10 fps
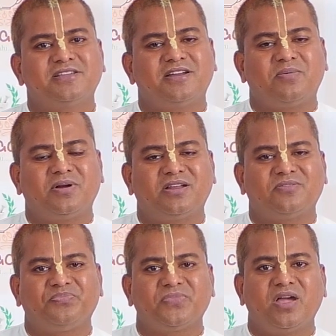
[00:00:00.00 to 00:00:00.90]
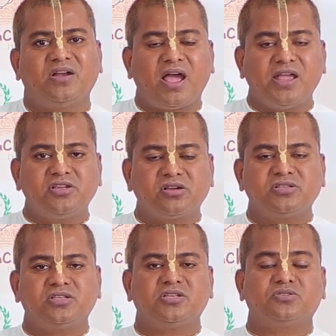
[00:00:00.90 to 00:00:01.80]
చేయడం అంటారు అంటే హైజాక్
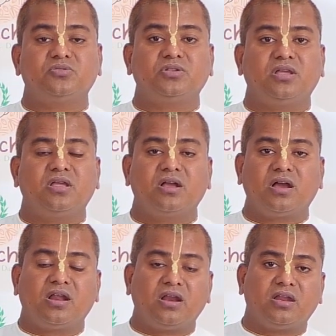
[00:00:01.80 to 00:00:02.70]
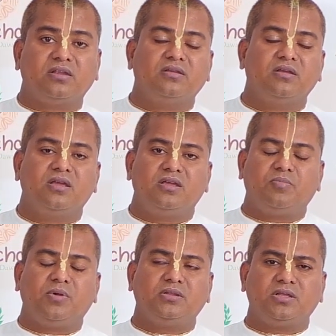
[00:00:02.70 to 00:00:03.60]
చేసేస్తుంది కణాన్ని
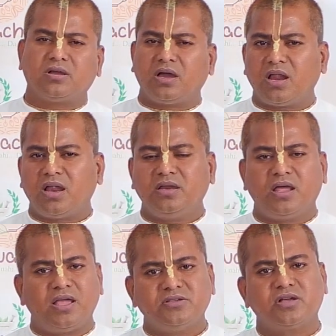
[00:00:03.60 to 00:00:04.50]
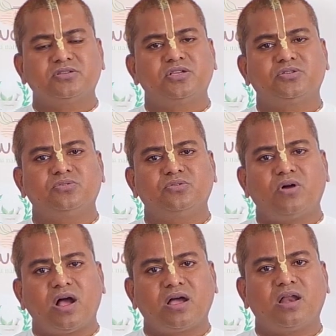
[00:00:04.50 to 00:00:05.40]
ఎప్పుడైతే కణాన్ని హైజాక్
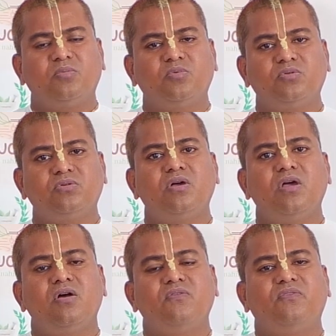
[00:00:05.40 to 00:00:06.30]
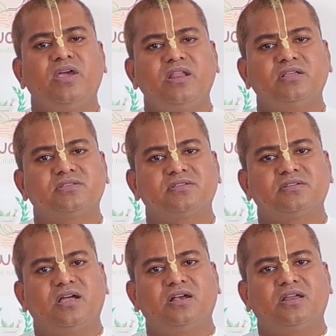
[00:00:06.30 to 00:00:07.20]
చేస్తుందో ఆ కణము వైరస్
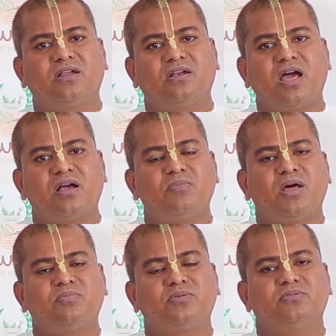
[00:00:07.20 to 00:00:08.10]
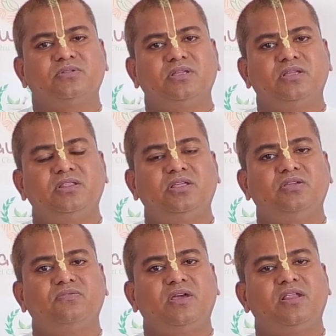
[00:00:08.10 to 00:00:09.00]
అంట లాగా మారిపోతుంది ఇది
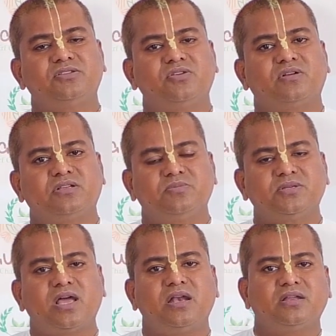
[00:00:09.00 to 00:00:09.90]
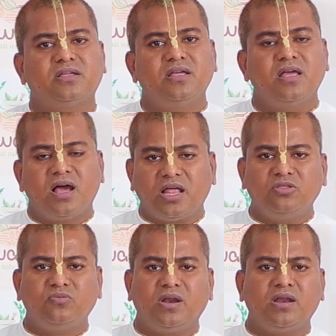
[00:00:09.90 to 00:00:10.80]
వైరస్ యొక్క స్పెషాలిటీ
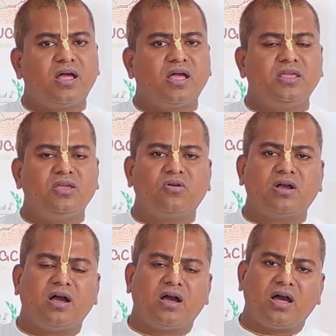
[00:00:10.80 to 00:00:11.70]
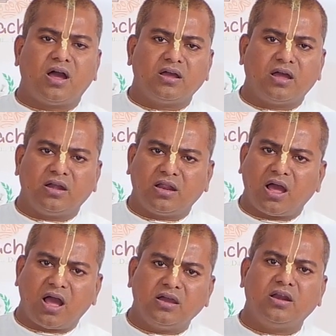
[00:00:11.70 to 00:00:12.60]
అందువల్ల ఈ యొక్క ఆంగ్ అంటే
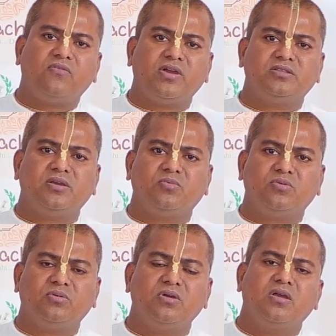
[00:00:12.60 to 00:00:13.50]
ఆంగ్ల వైద్యము